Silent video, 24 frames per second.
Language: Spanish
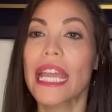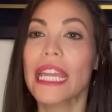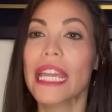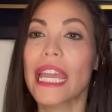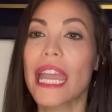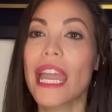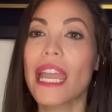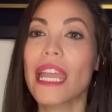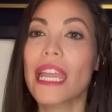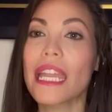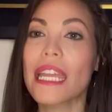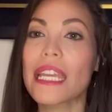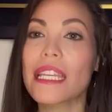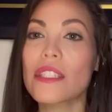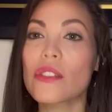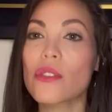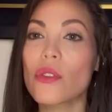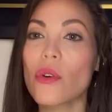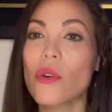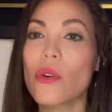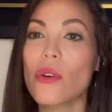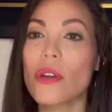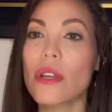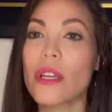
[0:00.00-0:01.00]
¿Qué,
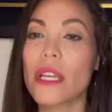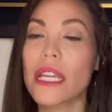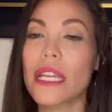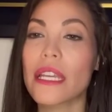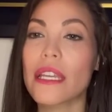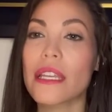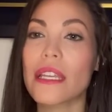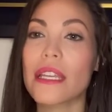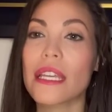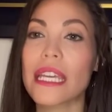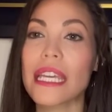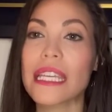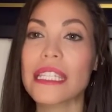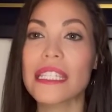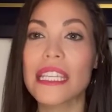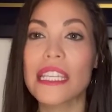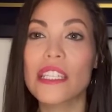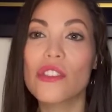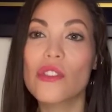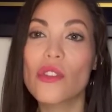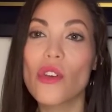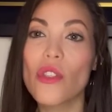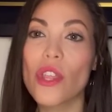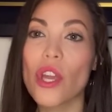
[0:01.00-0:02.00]
esto, eh, ¿Qué es
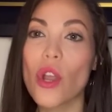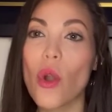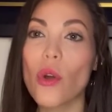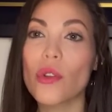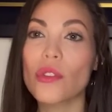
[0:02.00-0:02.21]
esto de